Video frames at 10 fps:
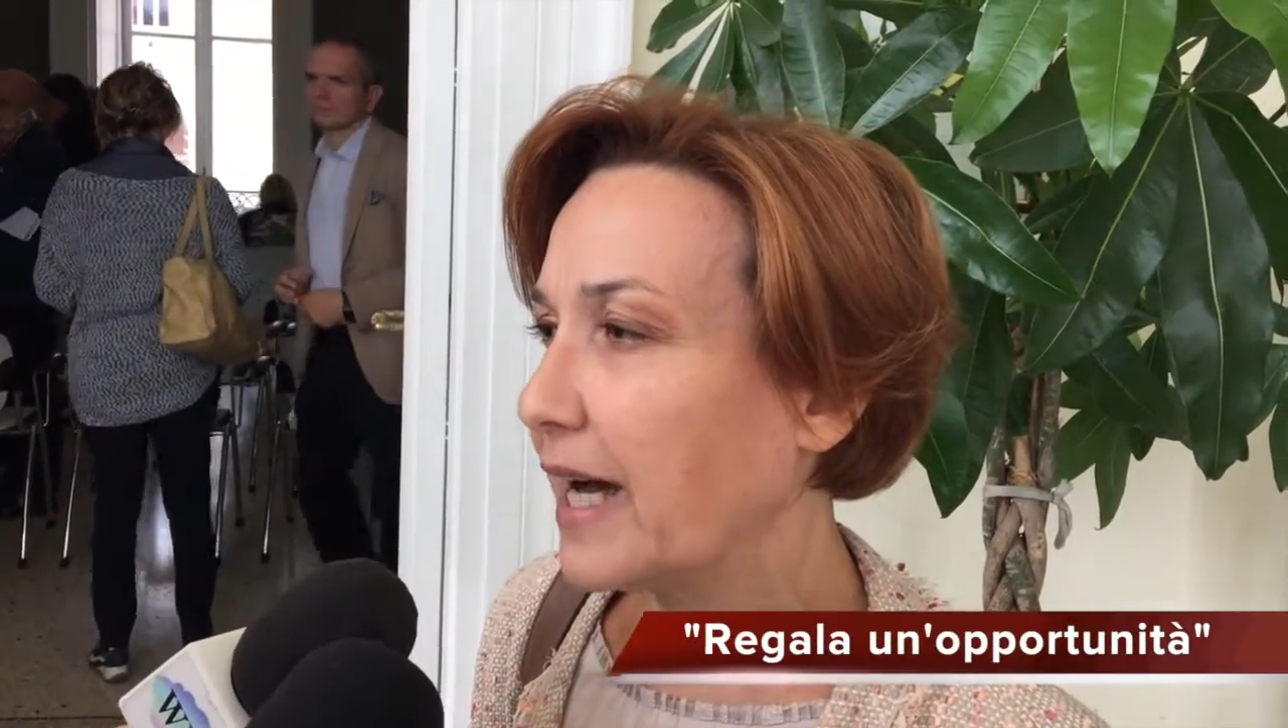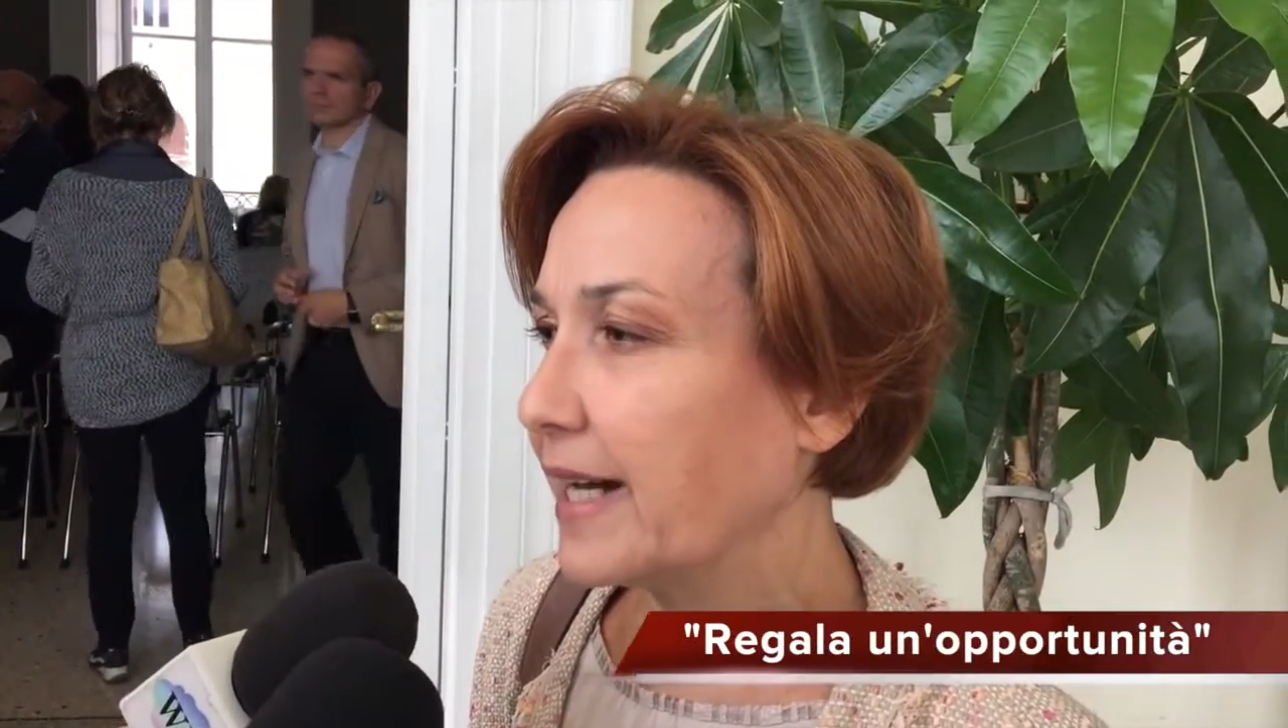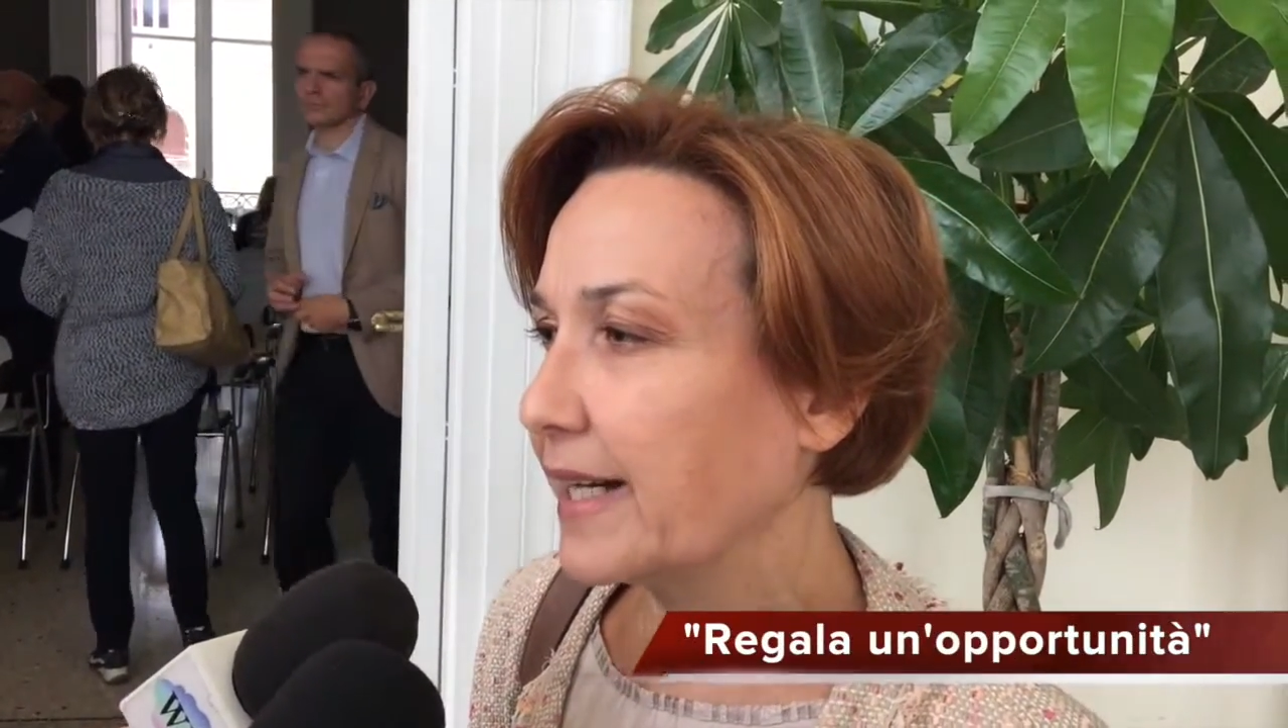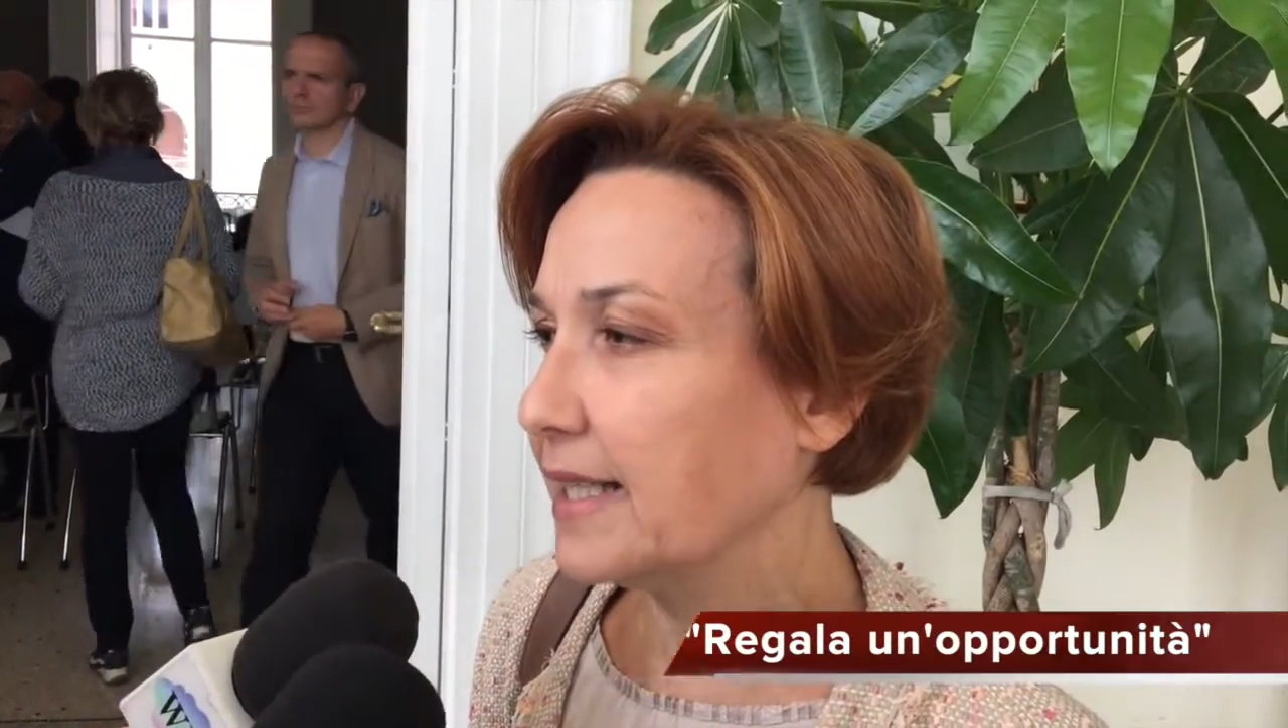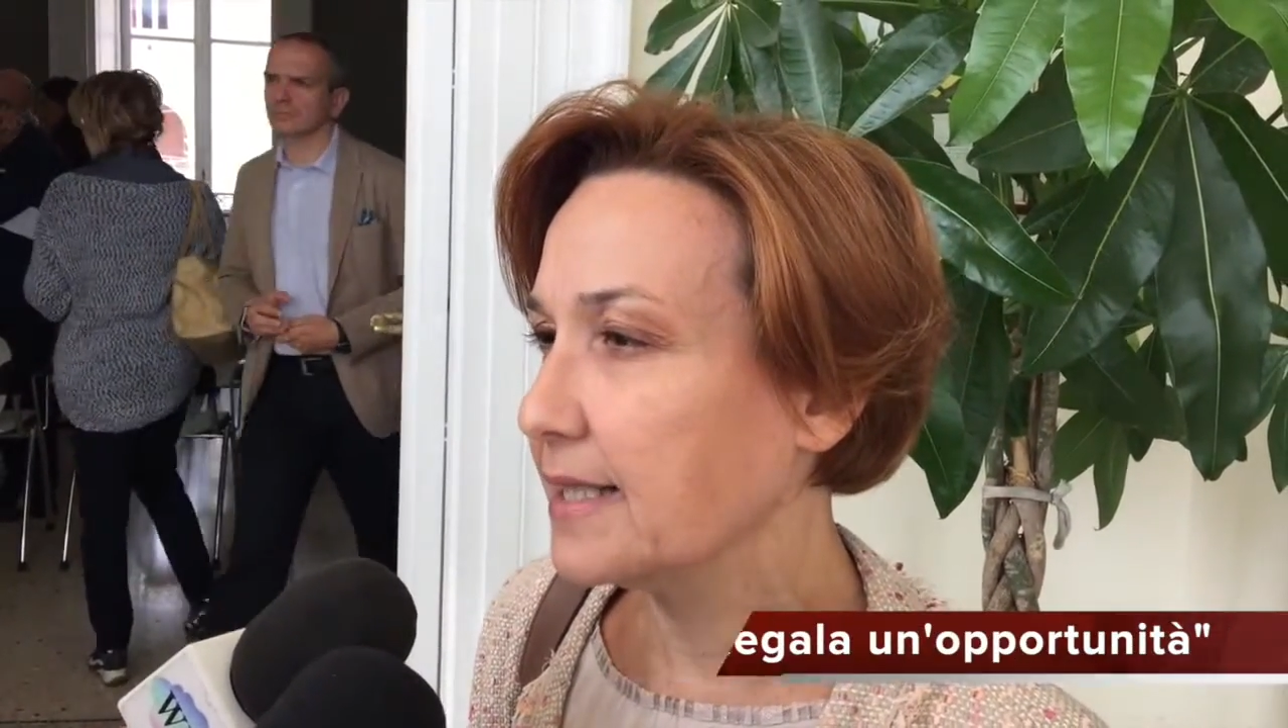
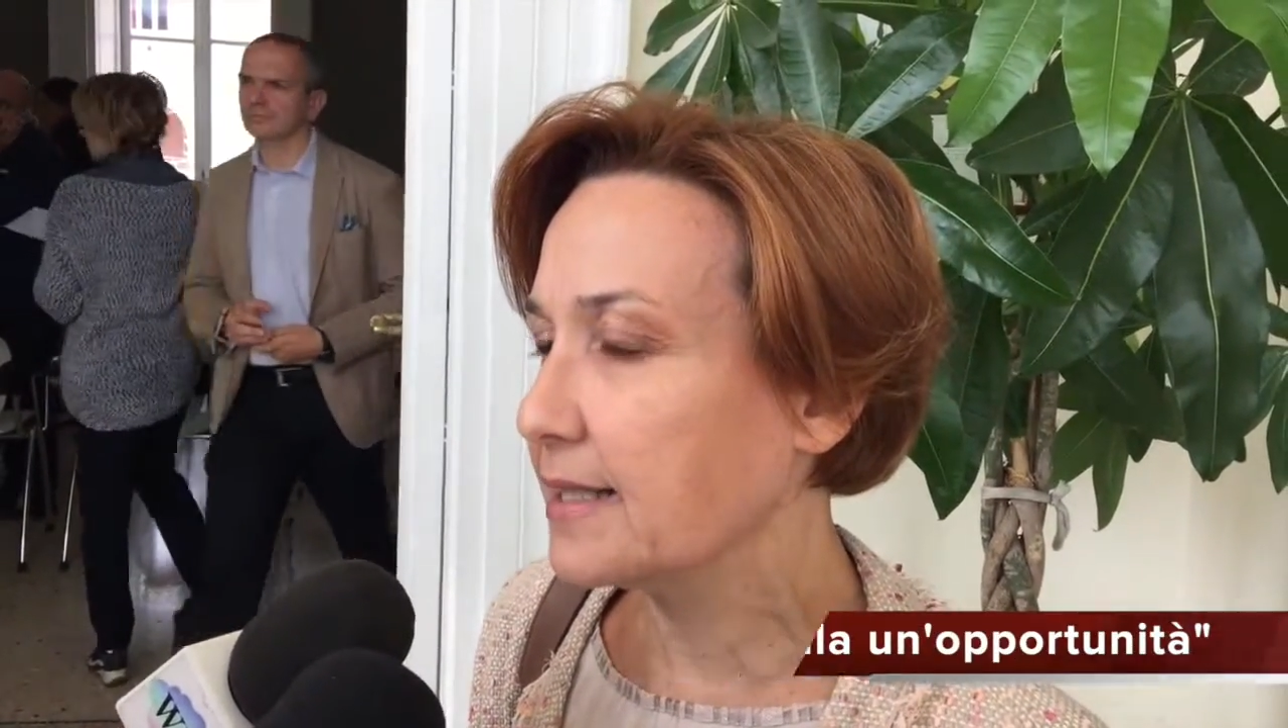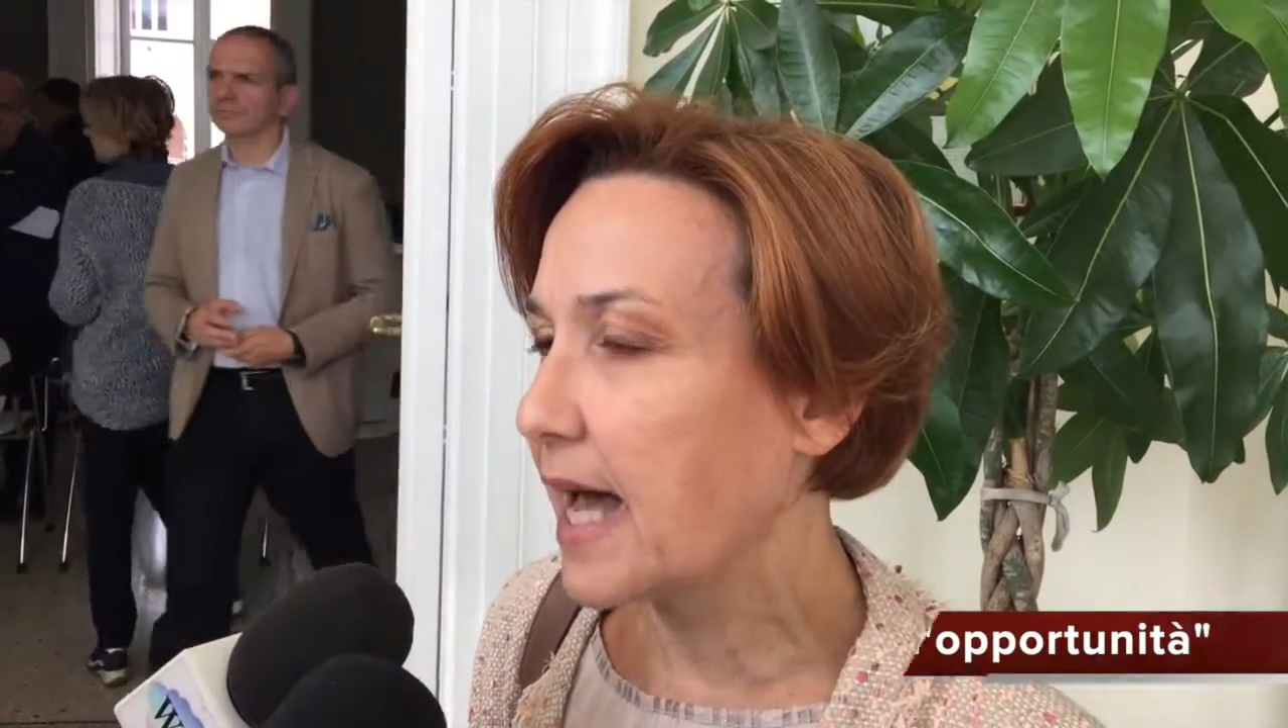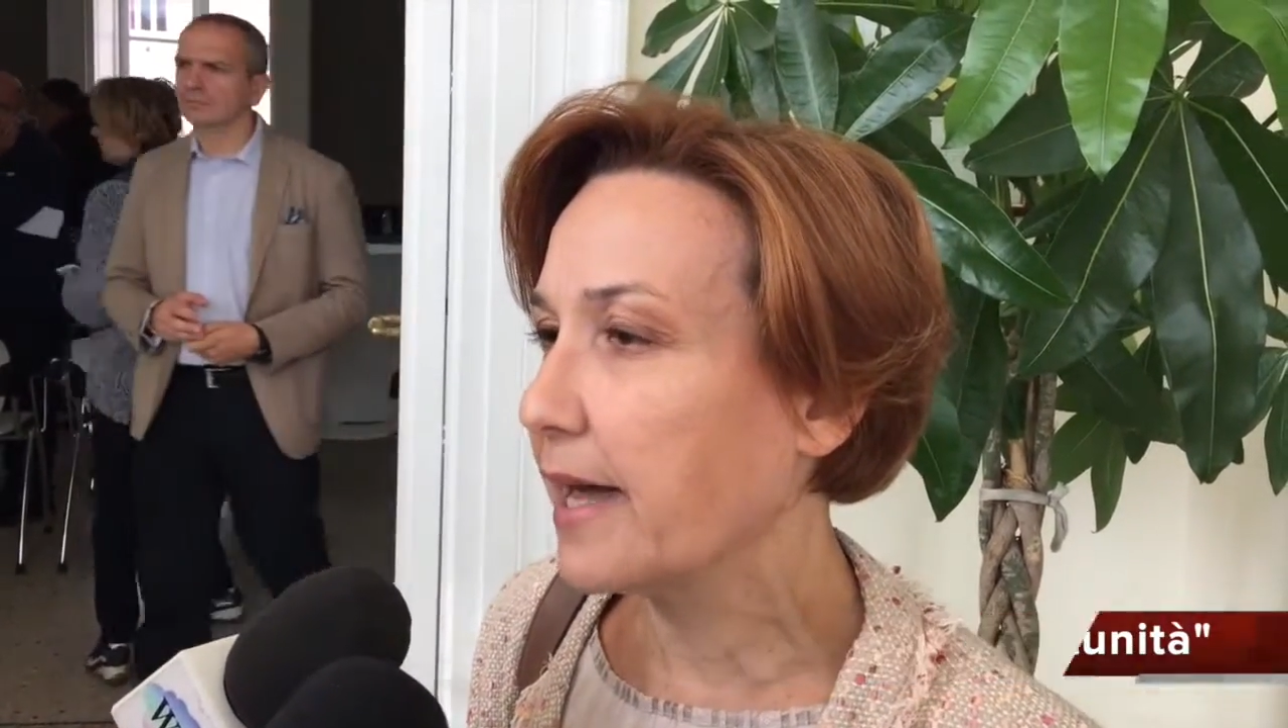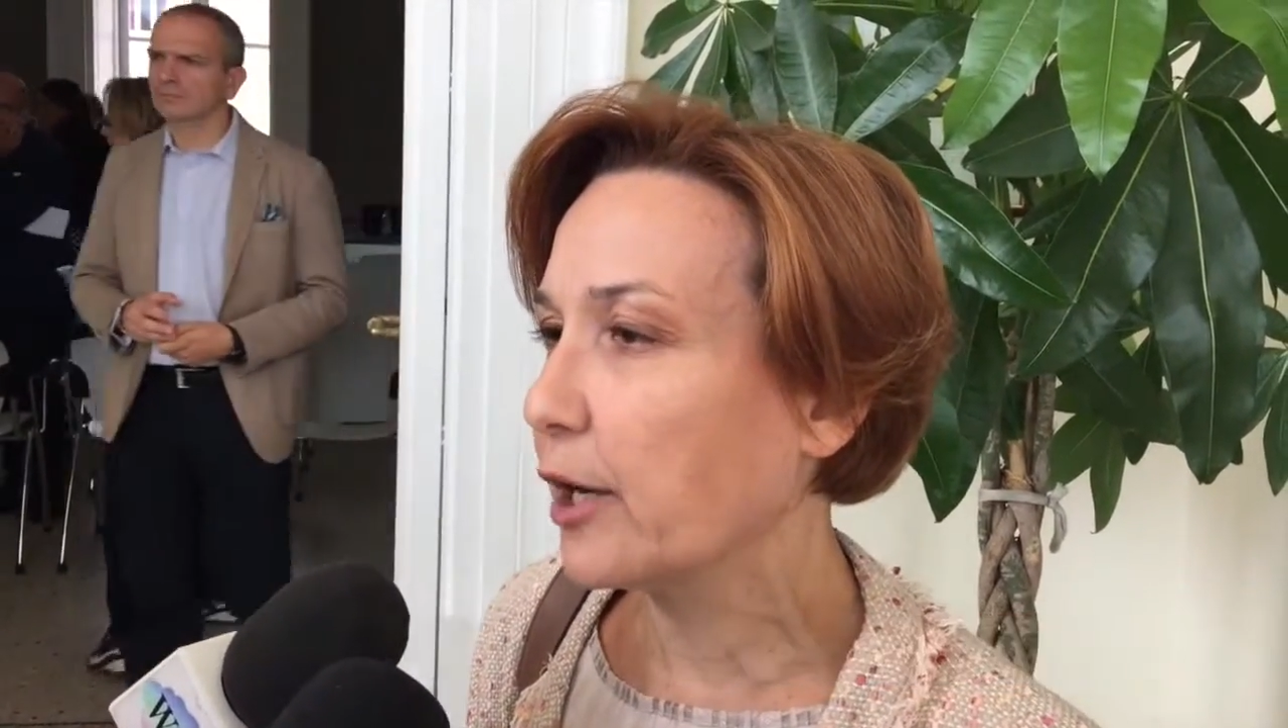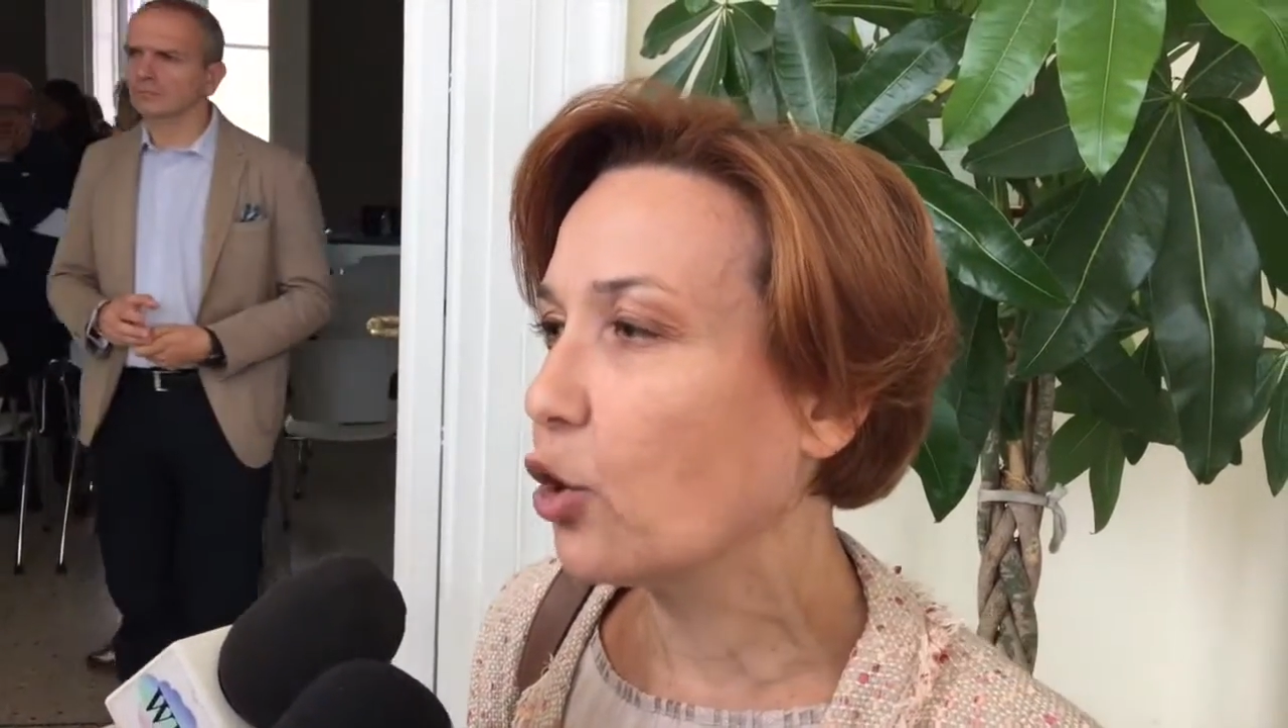va a
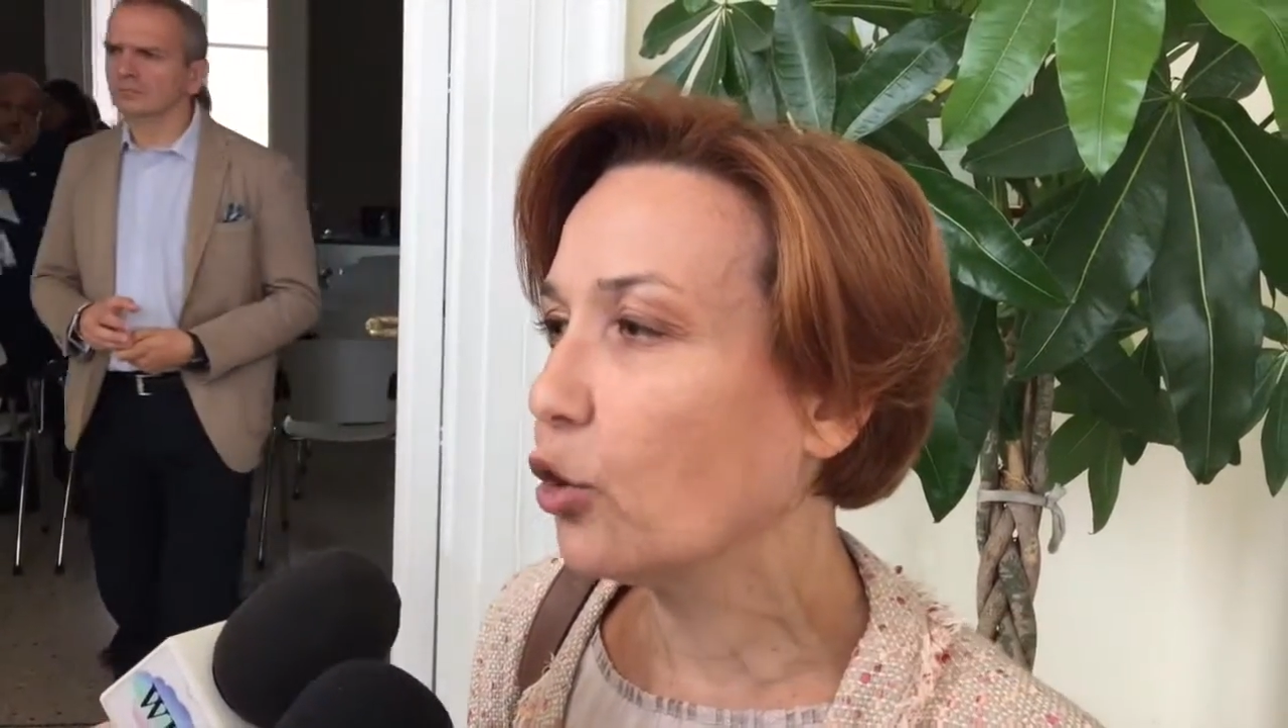realizzare